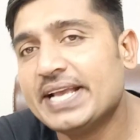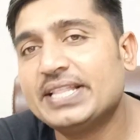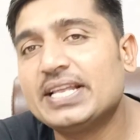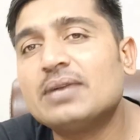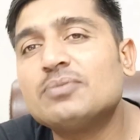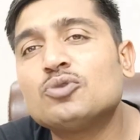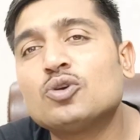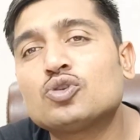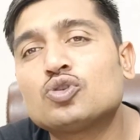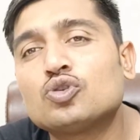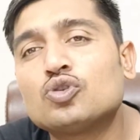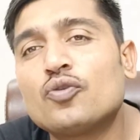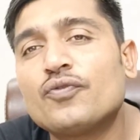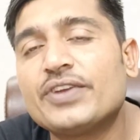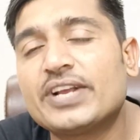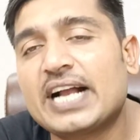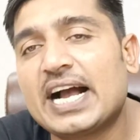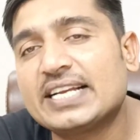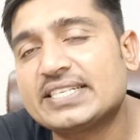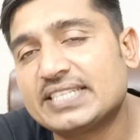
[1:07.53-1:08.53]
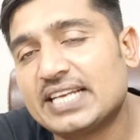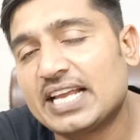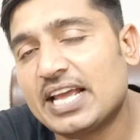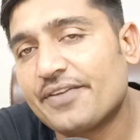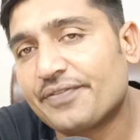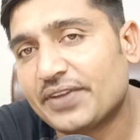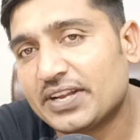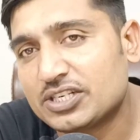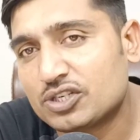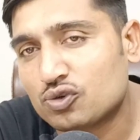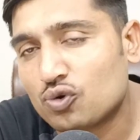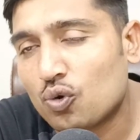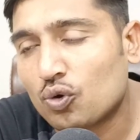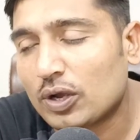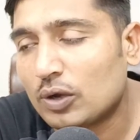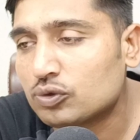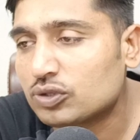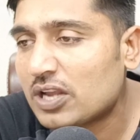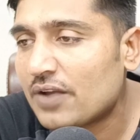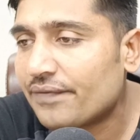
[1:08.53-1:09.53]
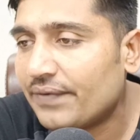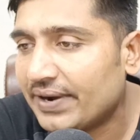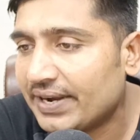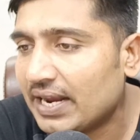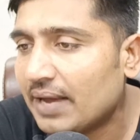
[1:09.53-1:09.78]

इधर हम दोस्तों जो विकास लाइफ के स्टॉक है उसके